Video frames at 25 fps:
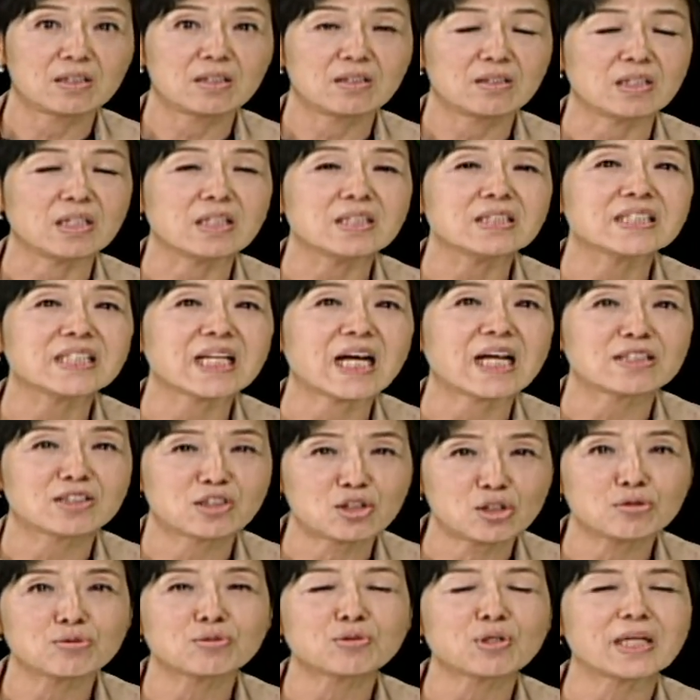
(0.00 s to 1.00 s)
人家
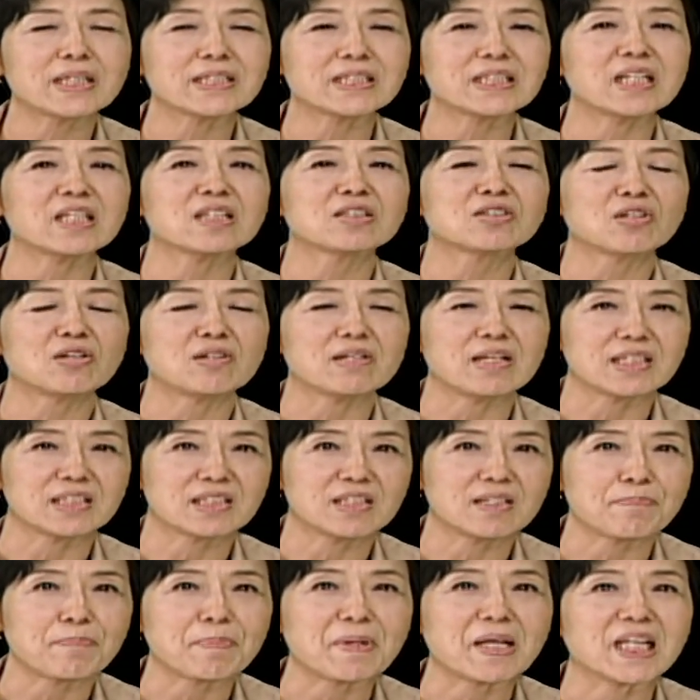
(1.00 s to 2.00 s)
就算接受也
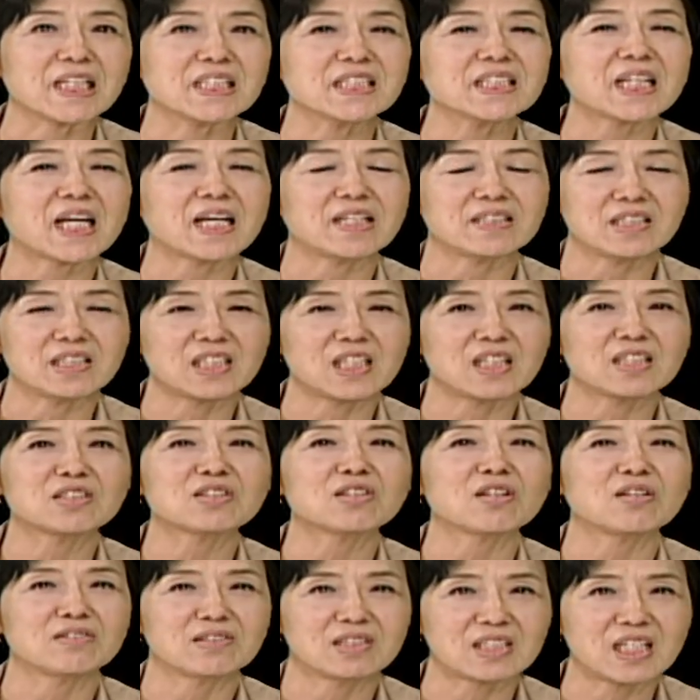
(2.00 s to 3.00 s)
是勉强接
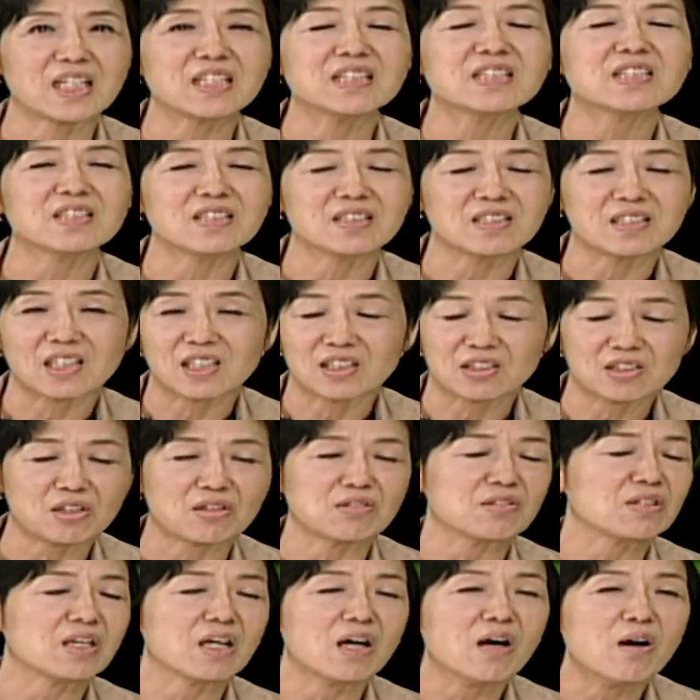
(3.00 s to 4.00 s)
受，这一次接
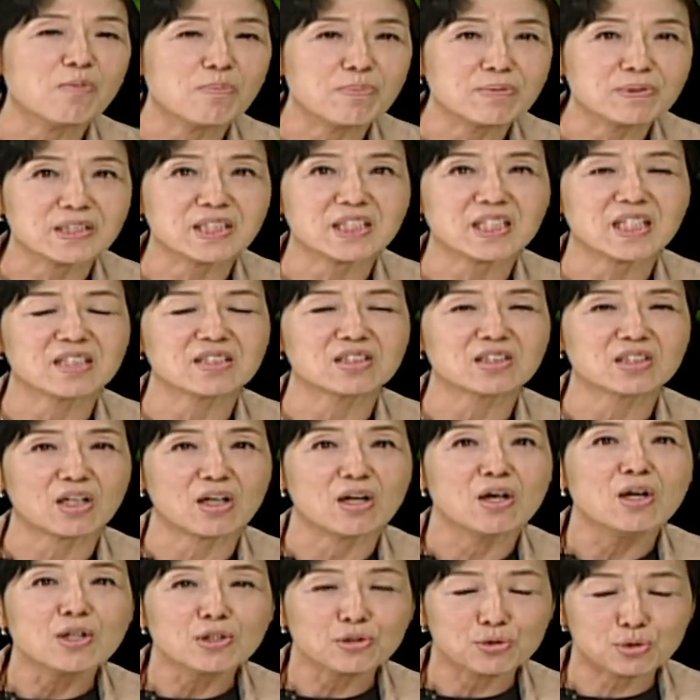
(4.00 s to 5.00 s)
受以后不接受，
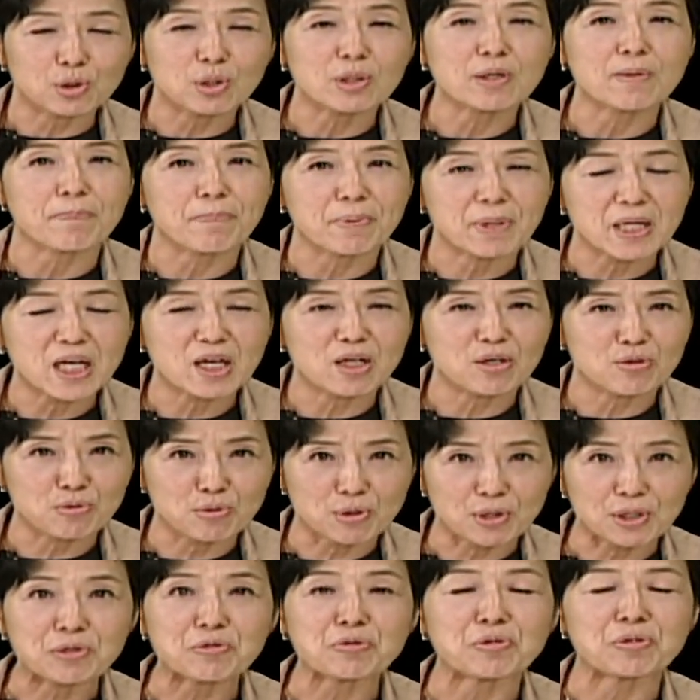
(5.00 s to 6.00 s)
所以不要
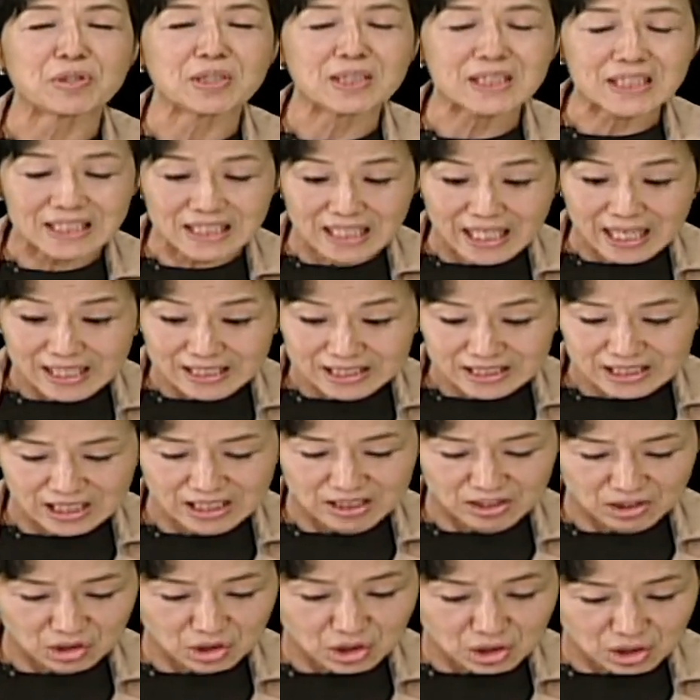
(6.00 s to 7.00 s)
论语家
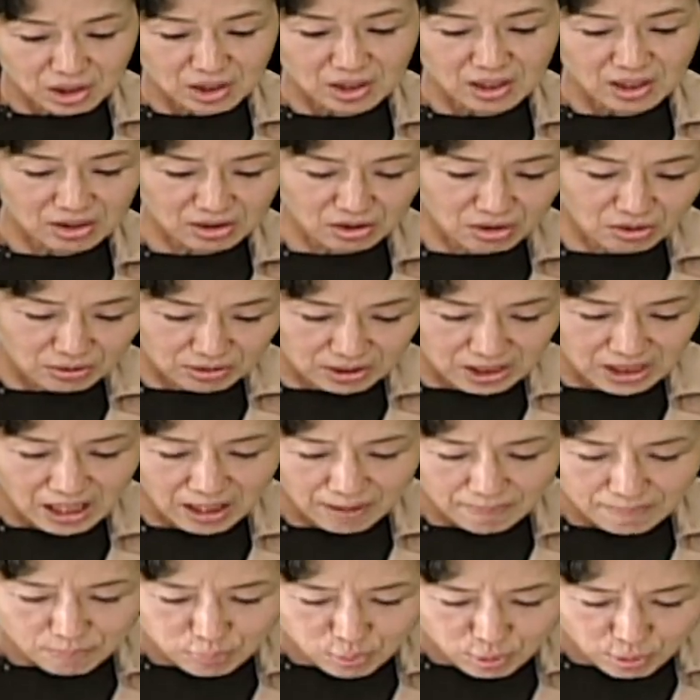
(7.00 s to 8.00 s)
长式的这种
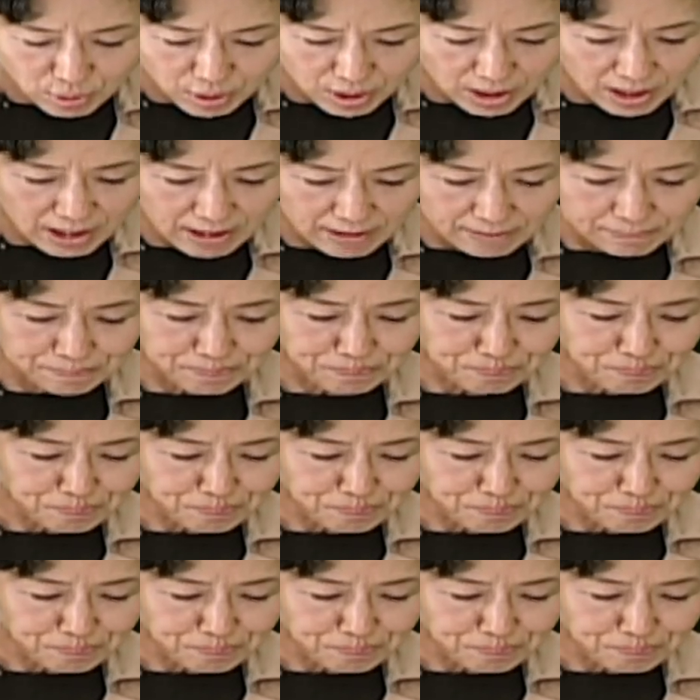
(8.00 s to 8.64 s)
强迫哈。